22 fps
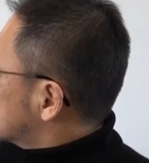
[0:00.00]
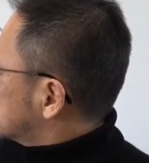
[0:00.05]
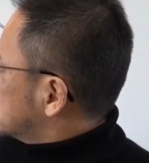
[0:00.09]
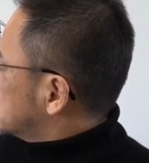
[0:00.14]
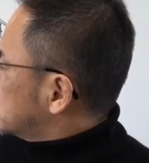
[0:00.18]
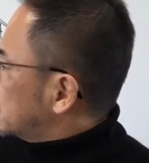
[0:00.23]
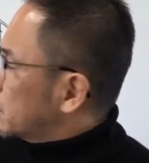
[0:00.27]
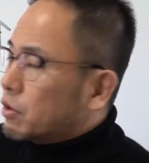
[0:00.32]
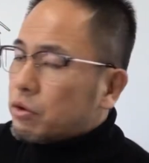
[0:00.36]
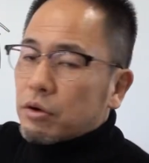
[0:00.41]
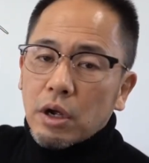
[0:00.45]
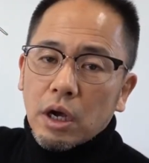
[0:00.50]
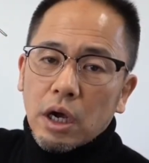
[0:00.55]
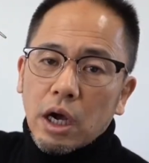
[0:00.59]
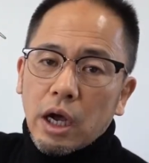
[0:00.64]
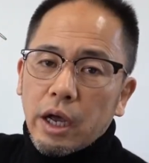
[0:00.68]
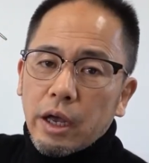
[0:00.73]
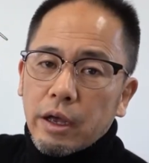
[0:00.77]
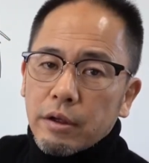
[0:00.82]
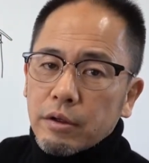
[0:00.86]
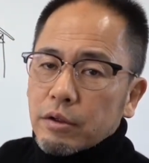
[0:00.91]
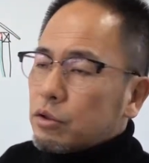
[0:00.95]
家の
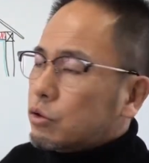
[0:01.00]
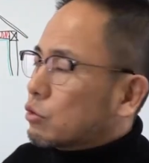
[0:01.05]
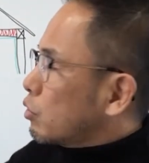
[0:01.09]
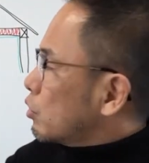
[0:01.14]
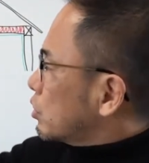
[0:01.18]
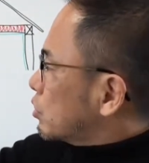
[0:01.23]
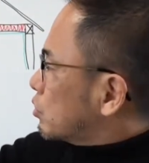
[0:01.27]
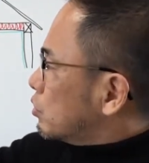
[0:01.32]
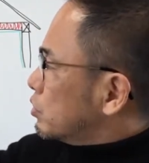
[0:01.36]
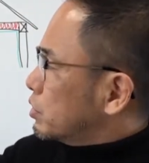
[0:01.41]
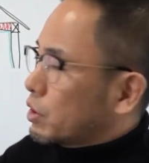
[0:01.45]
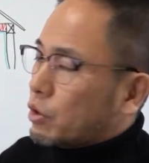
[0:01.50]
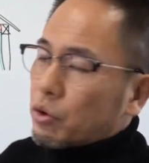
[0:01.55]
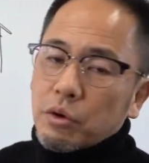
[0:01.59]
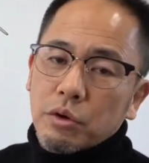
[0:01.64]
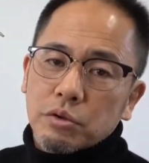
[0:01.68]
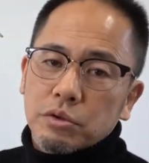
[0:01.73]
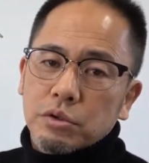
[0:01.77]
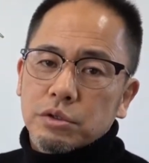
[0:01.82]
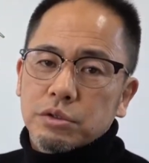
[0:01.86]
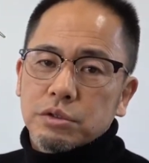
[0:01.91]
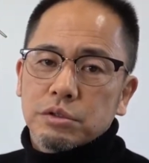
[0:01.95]
中へ取り込んでこ
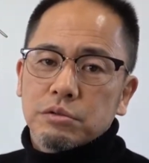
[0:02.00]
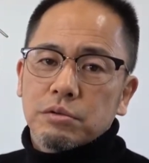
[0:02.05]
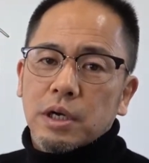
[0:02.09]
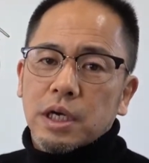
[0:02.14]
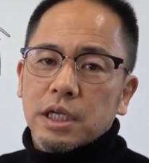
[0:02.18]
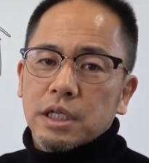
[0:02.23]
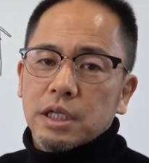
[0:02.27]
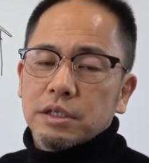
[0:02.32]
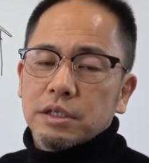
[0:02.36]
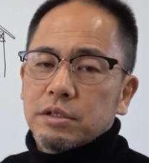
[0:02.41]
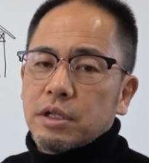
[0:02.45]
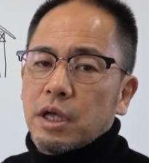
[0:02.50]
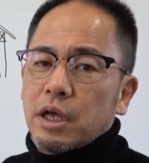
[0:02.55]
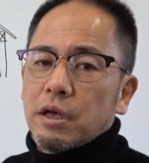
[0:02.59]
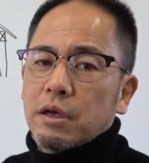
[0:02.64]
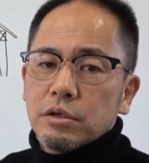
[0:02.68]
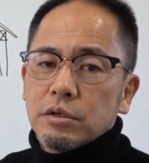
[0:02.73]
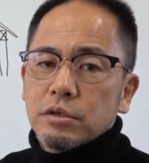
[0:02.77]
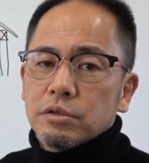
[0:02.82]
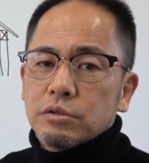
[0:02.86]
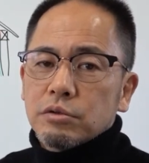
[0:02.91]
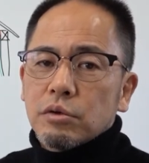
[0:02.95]
ようとするわけね
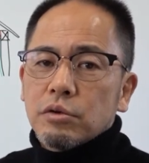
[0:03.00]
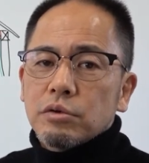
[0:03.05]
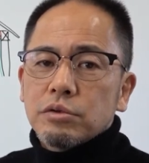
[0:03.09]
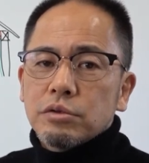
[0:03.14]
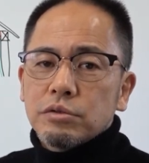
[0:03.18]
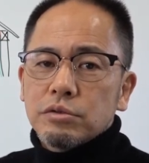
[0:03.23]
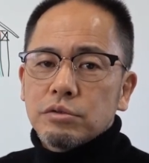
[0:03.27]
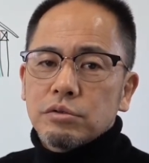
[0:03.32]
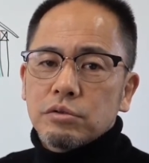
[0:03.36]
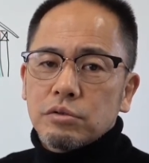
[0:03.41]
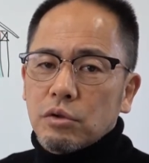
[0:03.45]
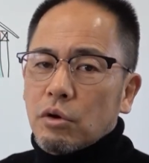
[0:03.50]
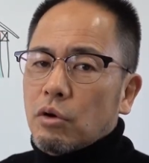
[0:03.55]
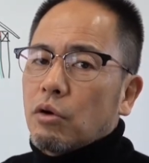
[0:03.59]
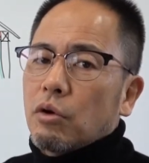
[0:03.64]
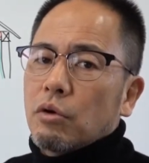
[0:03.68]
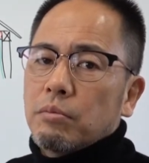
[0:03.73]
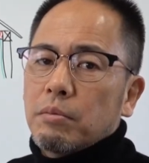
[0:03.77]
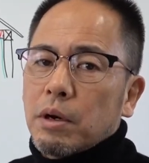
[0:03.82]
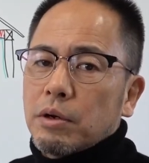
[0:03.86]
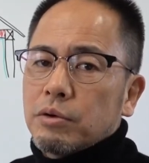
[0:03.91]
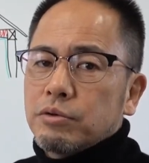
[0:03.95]
そうする
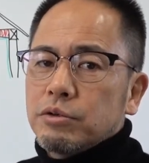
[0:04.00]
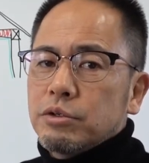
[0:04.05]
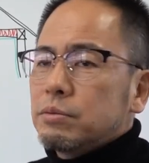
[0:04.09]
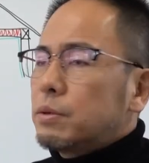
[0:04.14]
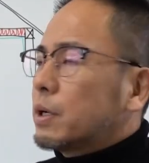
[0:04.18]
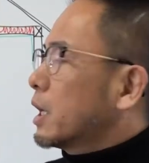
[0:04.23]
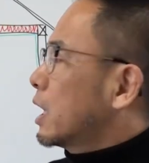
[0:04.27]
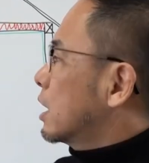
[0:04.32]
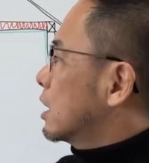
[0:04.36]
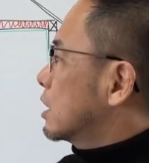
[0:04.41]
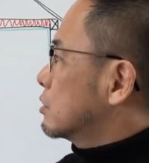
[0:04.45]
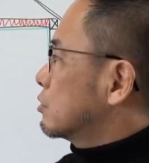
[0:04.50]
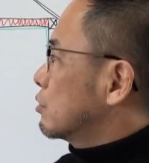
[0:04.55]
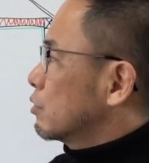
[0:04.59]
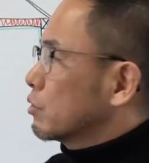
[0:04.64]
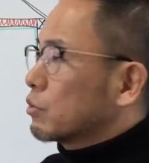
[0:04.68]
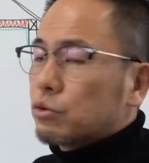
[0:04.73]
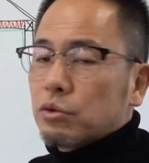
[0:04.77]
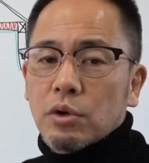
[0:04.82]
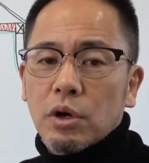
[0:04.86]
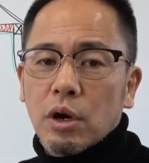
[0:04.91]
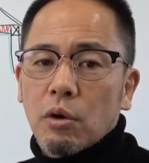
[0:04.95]
と、まあ、冬場なんかどうい
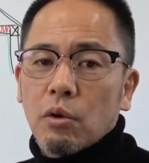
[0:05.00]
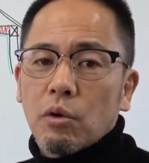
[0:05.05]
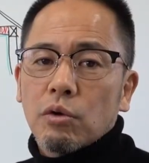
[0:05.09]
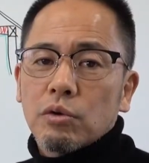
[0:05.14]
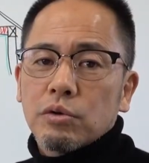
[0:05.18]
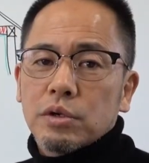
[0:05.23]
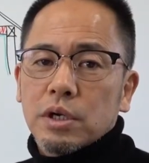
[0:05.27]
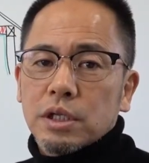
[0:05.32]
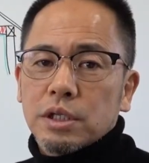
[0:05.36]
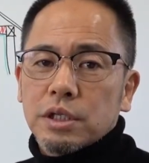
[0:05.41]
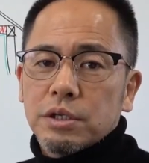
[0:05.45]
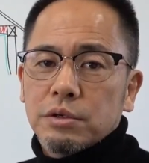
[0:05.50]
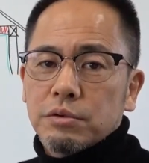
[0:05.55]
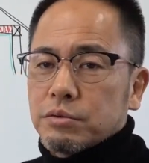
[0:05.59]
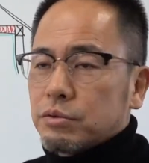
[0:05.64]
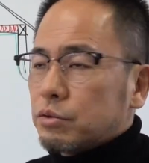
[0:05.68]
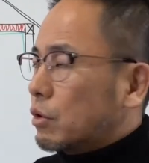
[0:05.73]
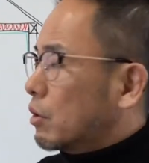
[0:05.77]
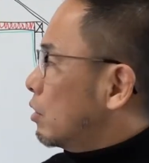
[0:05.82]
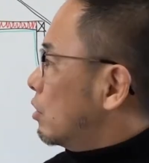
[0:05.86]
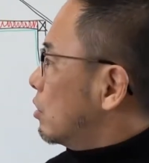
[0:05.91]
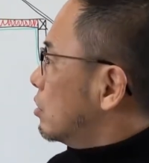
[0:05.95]
うことが起こるかっていう
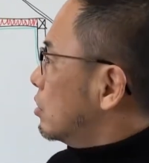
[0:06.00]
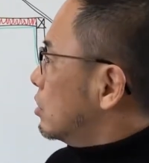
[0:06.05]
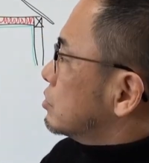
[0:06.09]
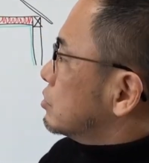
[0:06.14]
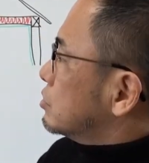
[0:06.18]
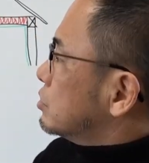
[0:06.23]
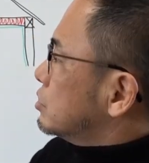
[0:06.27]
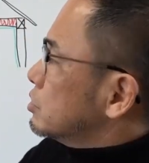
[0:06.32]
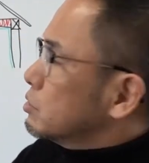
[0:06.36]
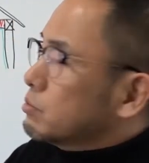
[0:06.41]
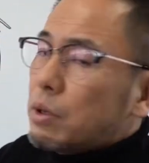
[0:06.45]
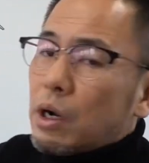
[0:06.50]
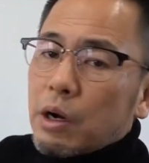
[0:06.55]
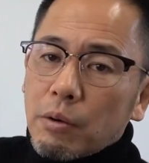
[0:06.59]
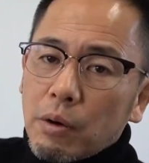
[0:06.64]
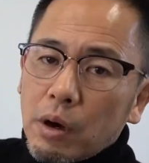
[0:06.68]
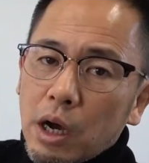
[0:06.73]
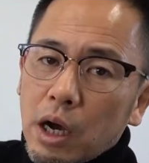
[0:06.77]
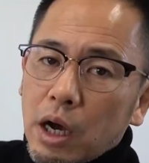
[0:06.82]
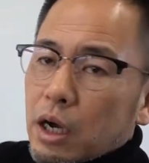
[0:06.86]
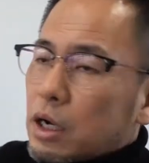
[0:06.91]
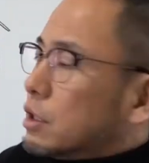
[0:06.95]
と冬場
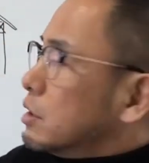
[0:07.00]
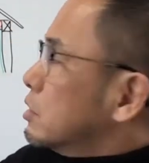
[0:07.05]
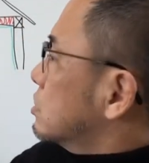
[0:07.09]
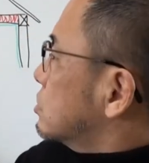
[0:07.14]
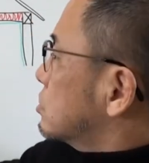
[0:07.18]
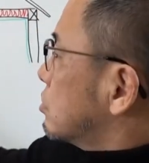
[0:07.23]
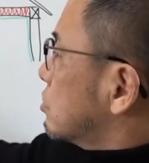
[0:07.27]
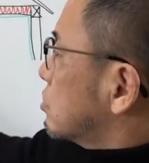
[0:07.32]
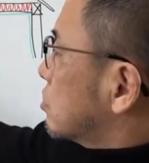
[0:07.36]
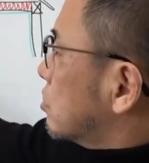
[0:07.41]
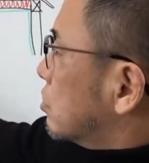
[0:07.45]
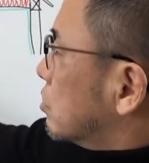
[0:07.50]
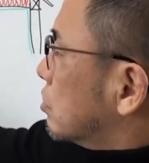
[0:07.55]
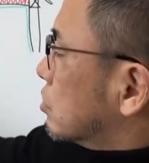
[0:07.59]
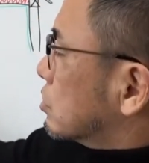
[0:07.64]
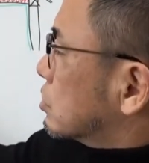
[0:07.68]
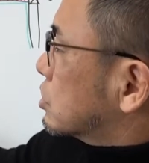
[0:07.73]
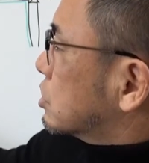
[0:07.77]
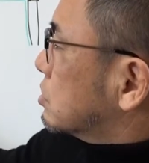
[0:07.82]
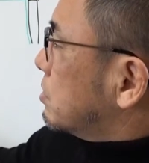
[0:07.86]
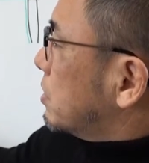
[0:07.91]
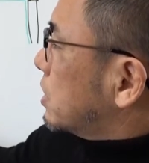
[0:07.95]
は外
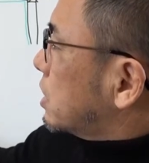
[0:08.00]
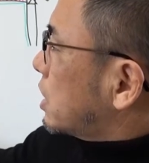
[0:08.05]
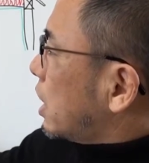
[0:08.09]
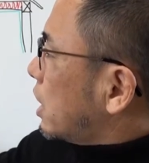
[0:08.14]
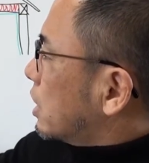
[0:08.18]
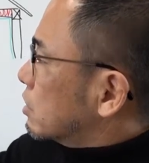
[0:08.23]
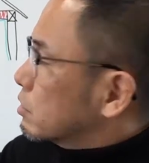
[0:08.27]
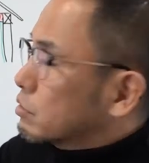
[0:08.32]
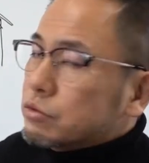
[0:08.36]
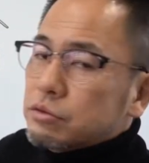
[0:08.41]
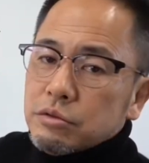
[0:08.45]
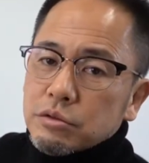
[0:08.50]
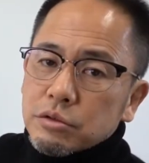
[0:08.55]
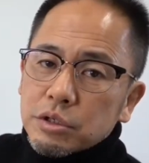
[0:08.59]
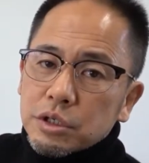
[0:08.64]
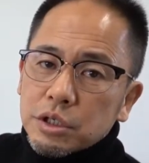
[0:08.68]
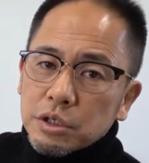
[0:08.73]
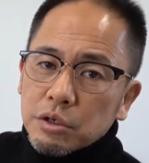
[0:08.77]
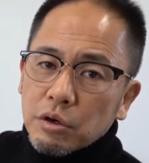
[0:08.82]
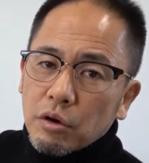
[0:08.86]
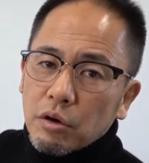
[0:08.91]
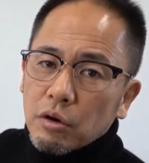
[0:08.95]
の冷たい空
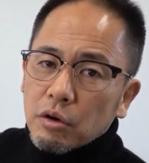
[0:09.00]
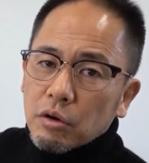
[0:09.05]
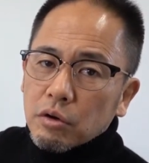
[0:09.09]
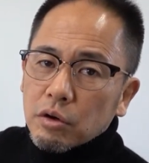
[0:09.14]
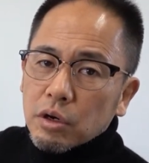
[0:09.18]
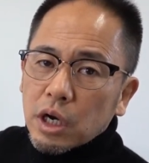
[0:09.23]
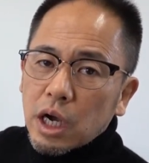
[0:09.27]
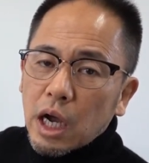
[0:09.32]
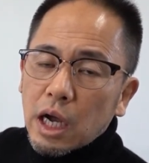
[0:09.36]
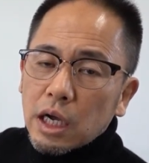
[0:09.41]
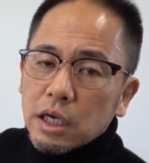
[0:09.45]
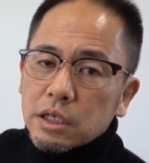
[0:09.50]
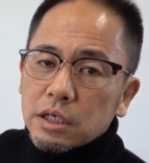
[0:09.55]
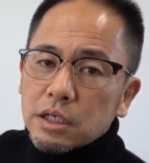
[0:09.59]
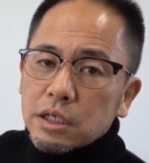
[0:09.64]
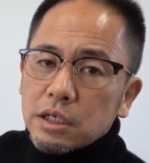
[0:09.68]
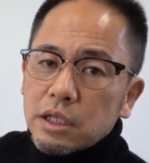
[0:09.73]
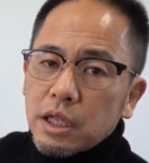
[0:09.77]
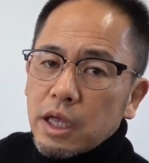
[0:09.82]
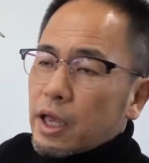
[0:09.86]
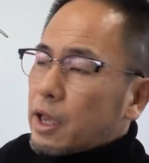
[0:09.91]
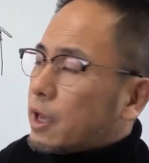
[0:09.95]
気を換
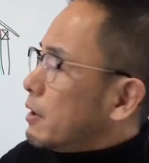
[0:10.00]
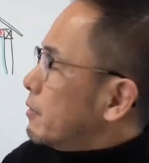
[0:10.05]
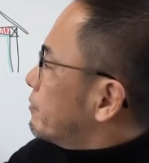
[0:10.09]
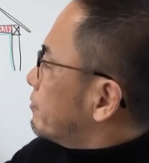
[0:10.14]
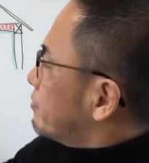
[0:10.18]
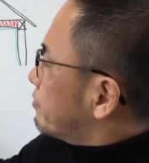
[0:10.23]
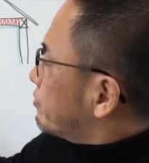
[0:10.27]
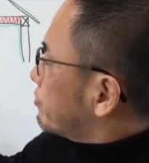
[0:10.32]
気で